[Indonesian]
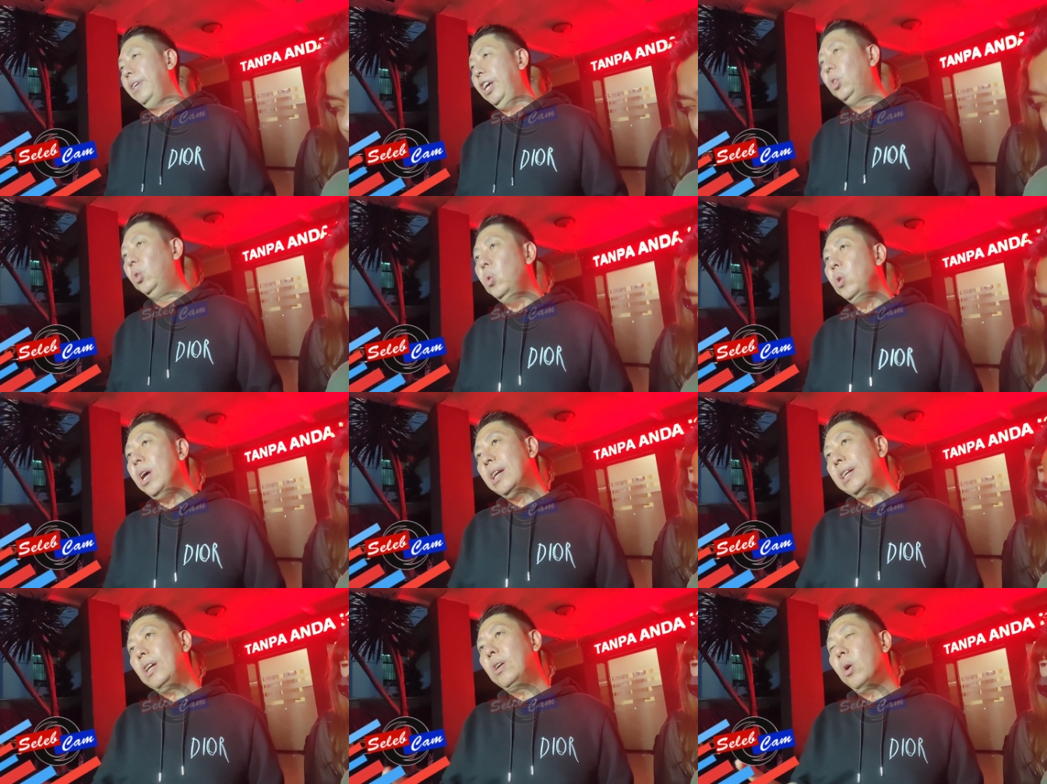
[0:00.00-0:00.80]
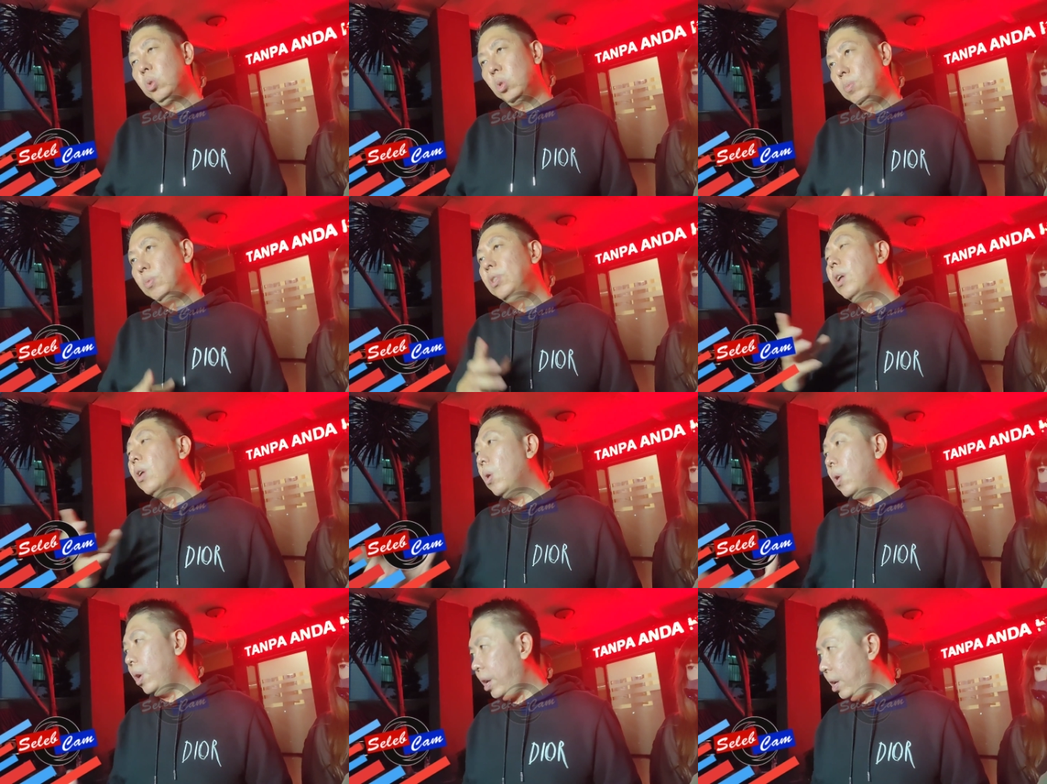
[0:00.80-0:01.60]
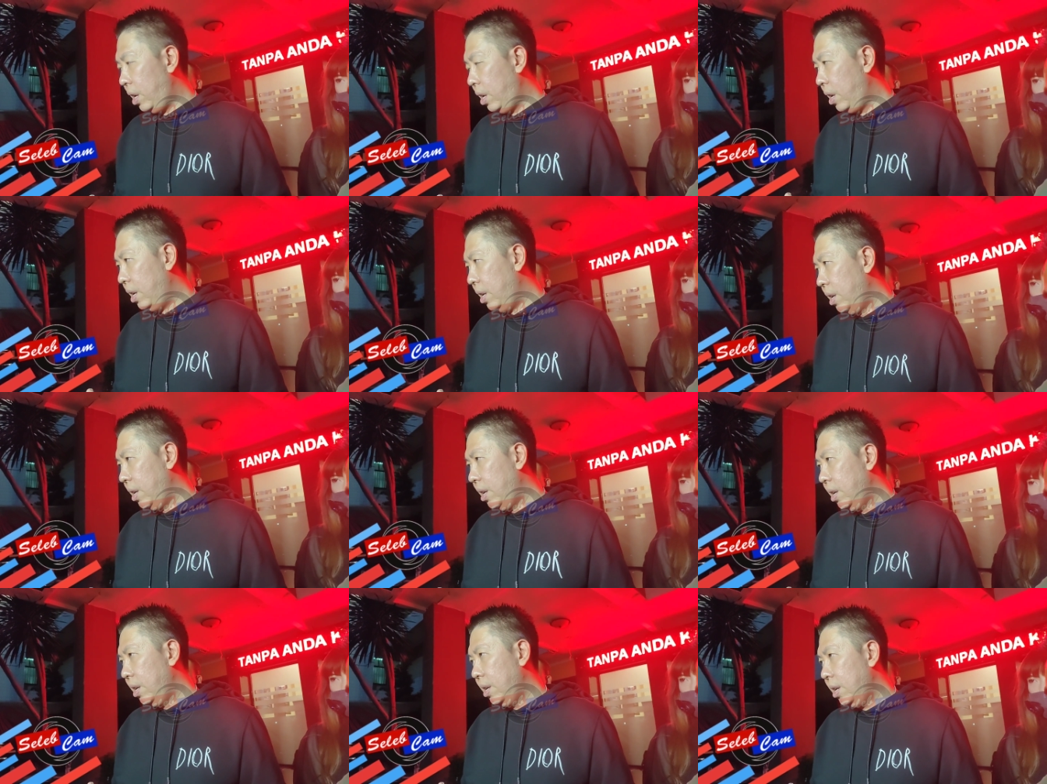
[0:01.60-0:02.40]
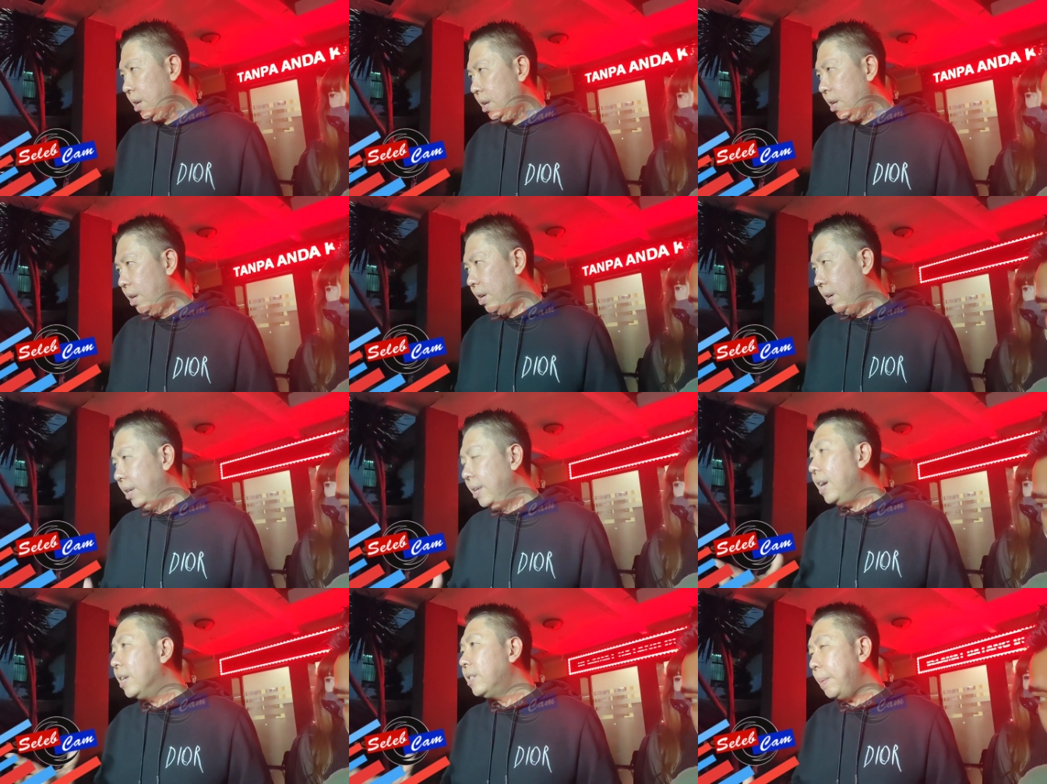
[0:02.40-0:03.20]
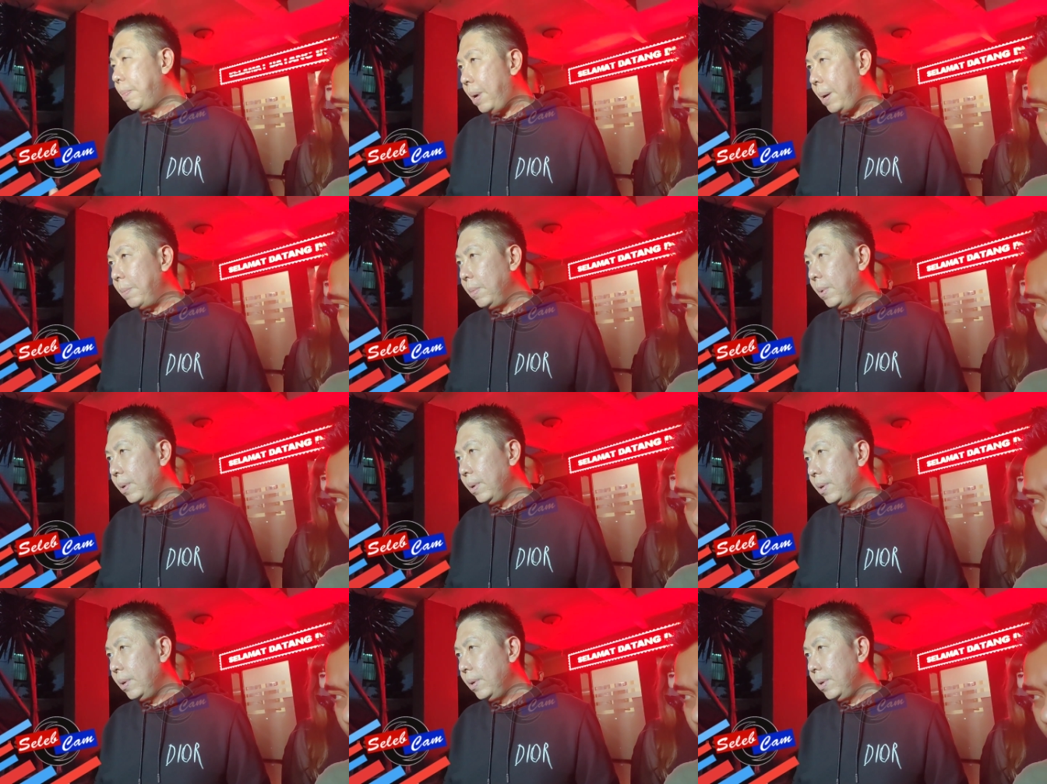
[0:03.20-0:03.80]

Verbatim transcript: Itu yang dikonsumsi Roy. Dia sepam.